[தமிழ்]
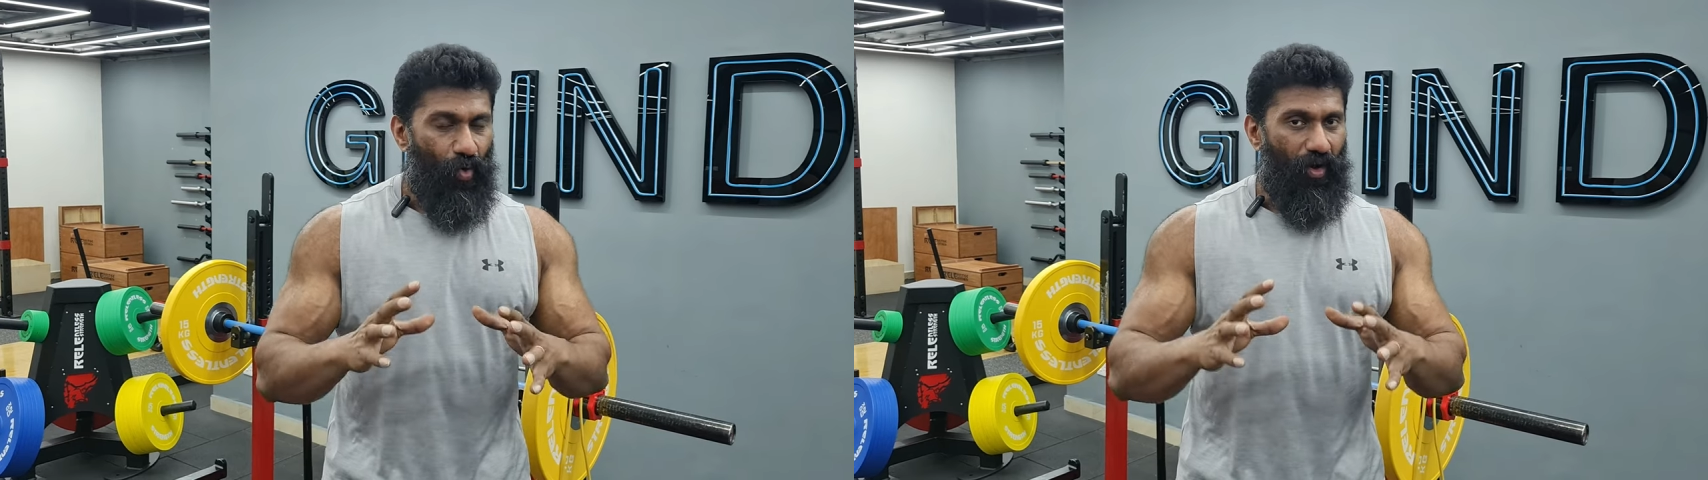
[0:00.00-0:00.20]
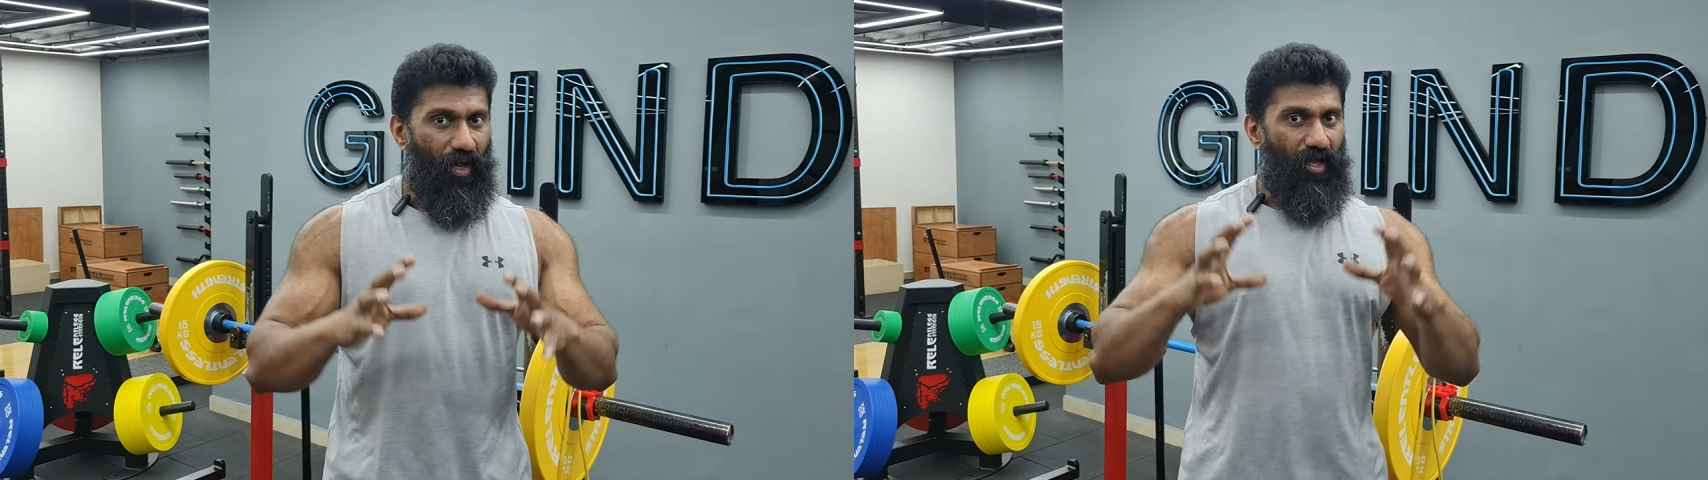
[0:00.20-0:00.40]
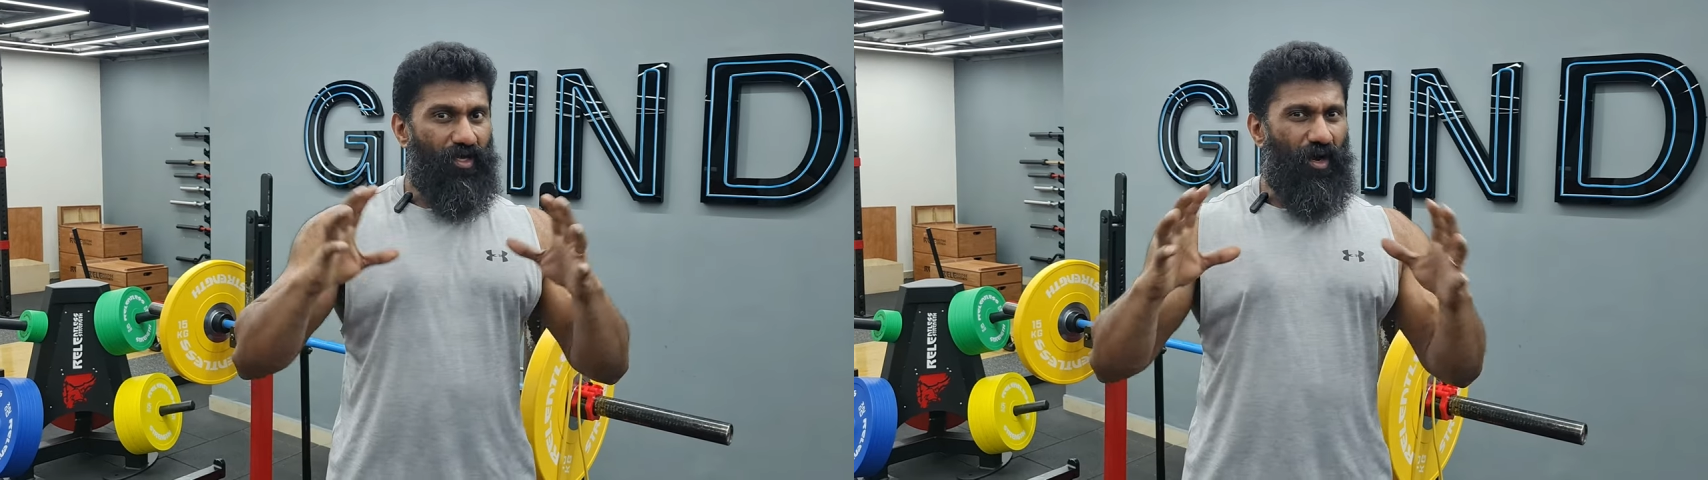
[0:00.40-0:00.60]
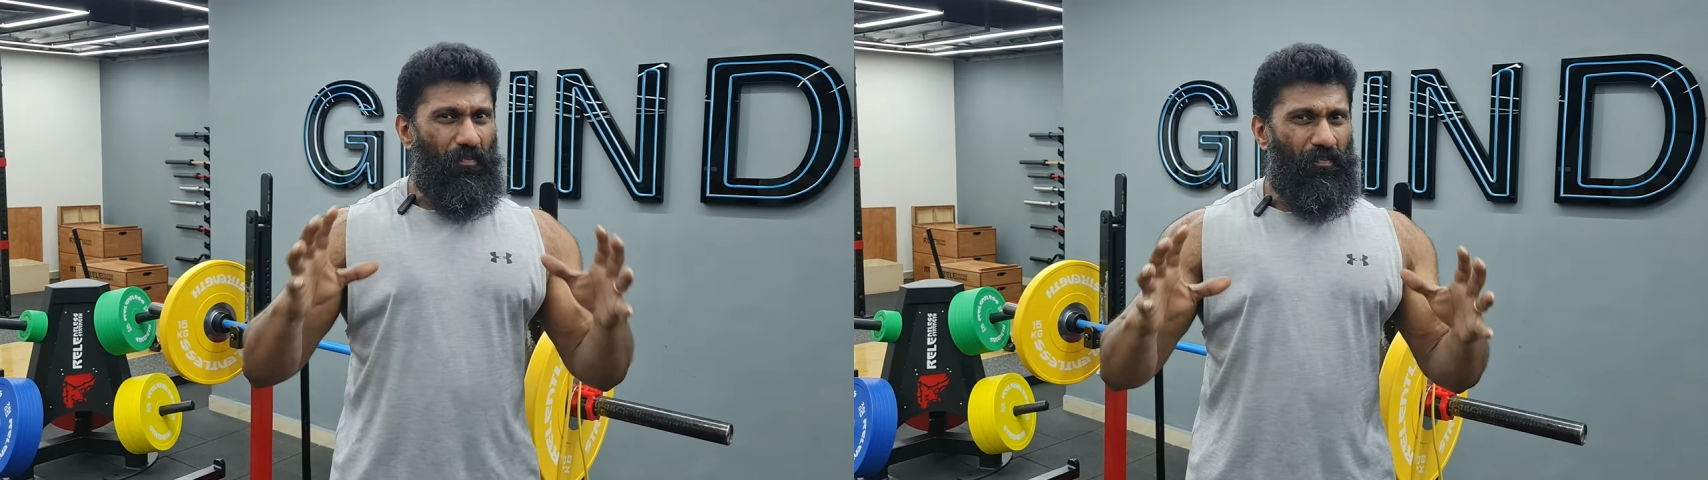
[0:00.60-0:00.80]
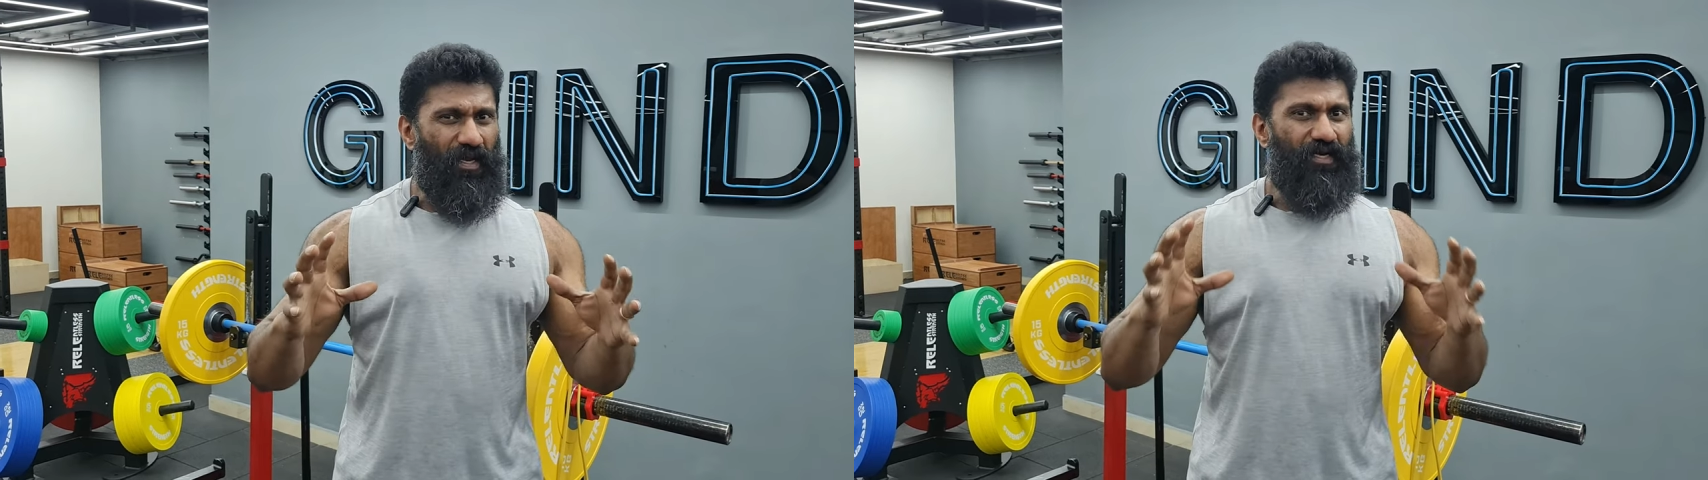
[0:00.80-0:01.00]
உங்களால்
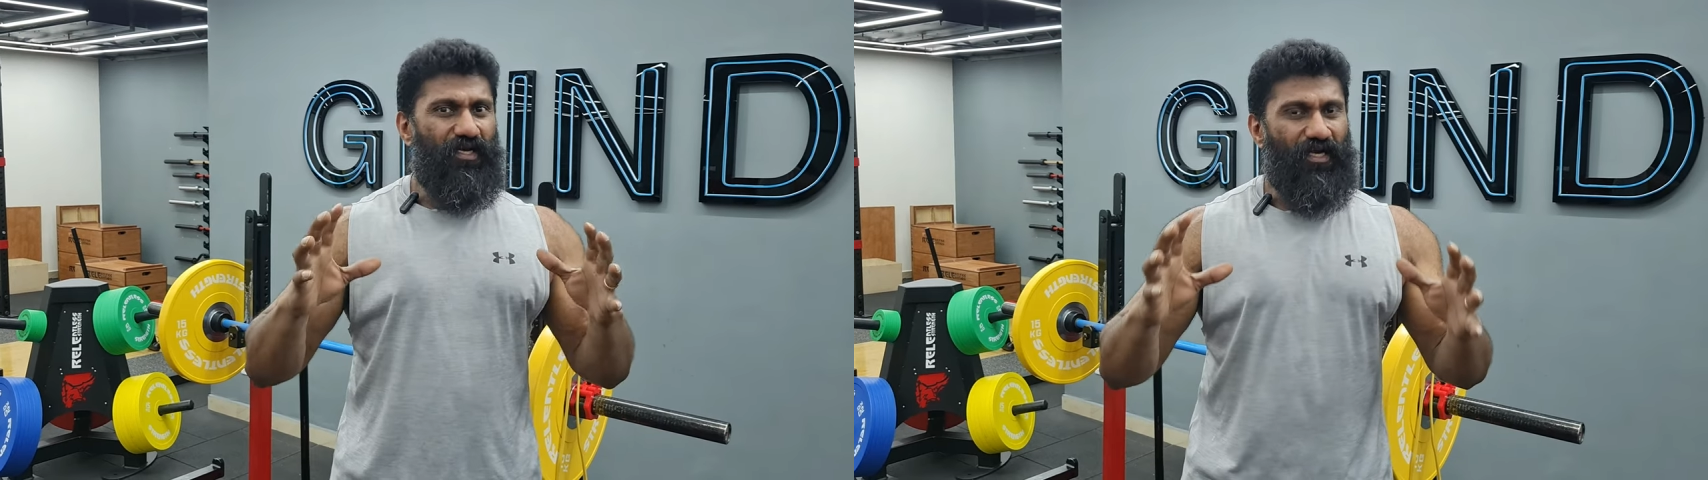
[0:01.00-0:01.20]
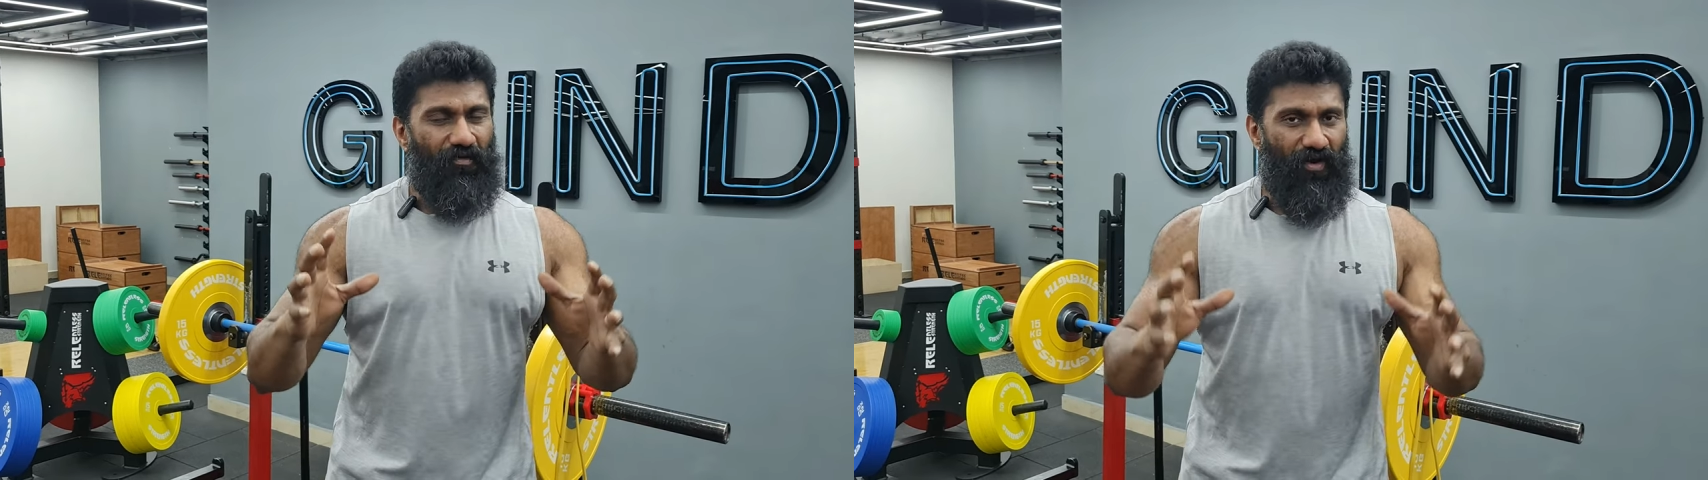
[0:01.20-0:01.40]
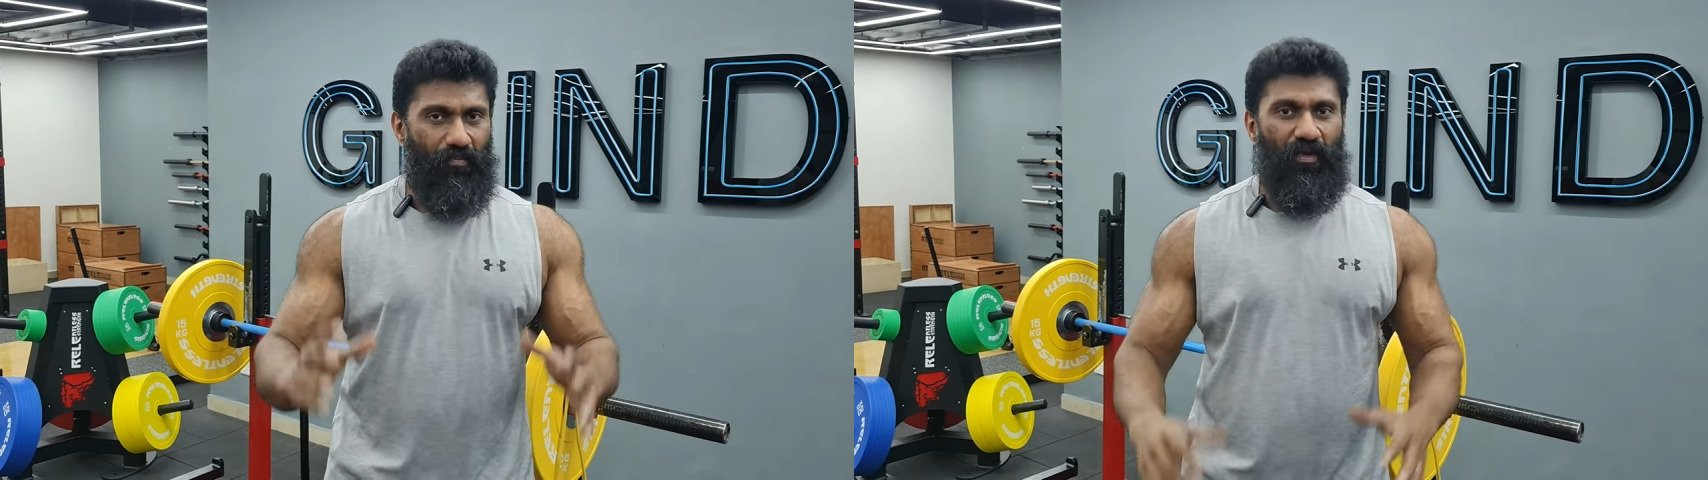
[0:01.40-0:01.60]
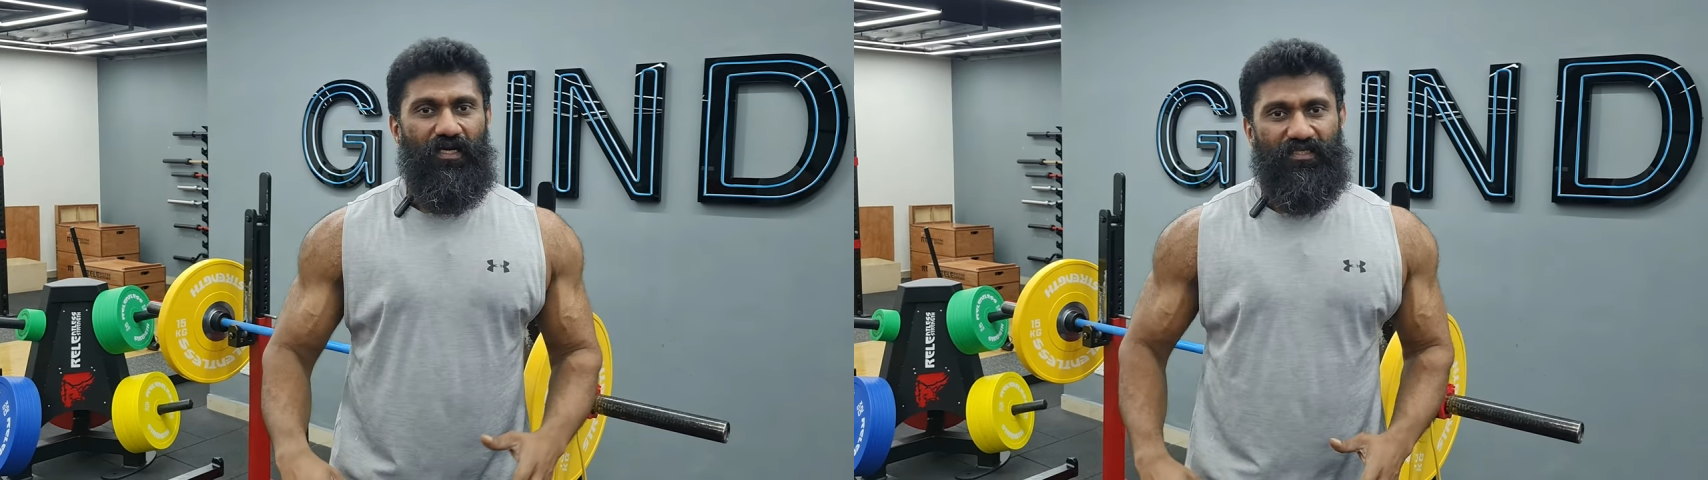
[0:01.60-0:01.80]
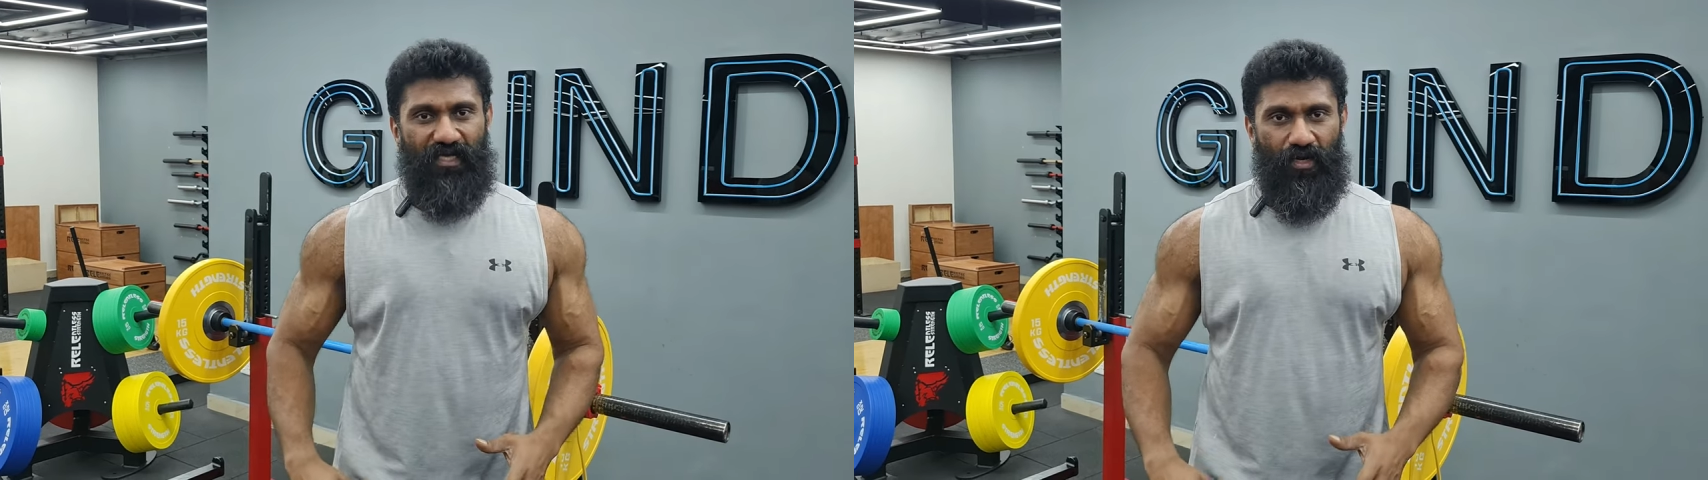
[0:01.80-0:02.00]
கம்ப்ளீட்
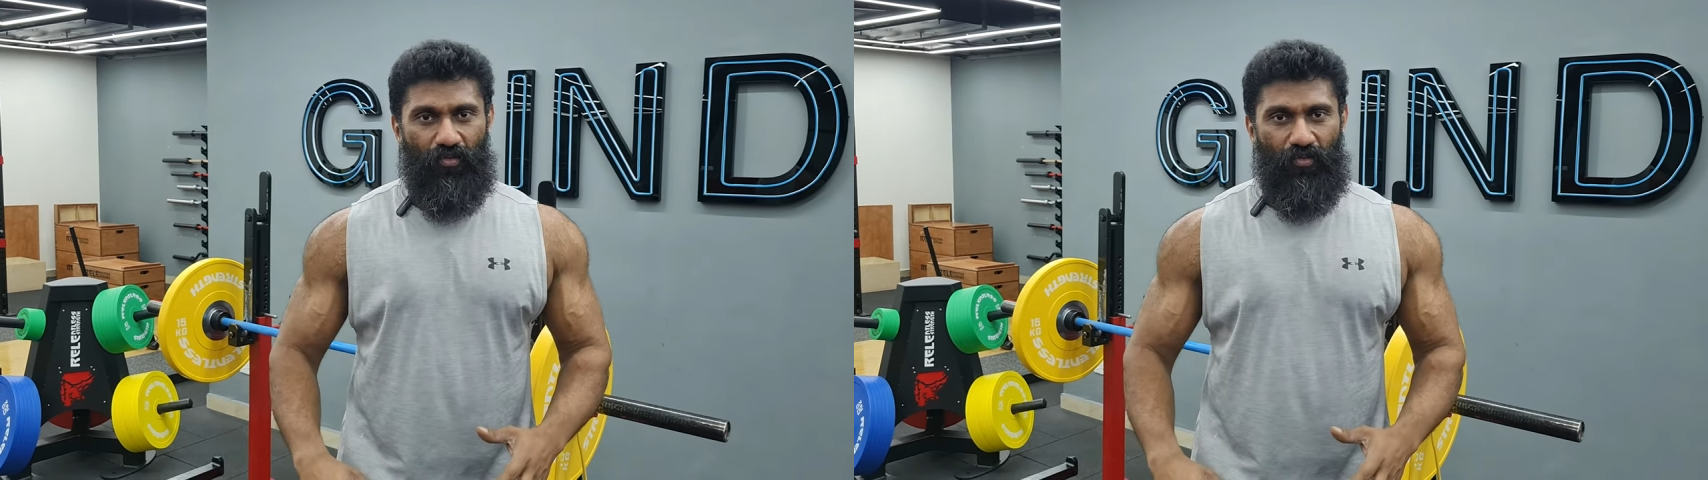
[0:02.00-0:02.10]
டெவலப்மெண்ட் செய்ய